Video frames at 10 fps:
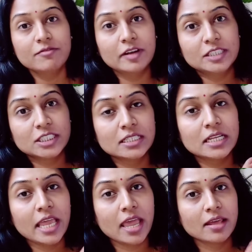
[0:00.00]

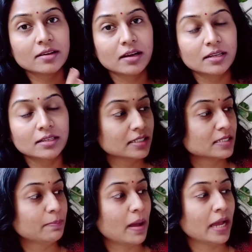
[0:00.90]
वेजिटल हेयर कलर
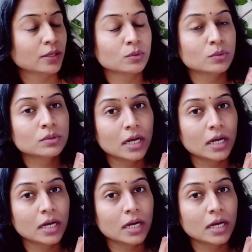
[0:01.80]
इट्स बायो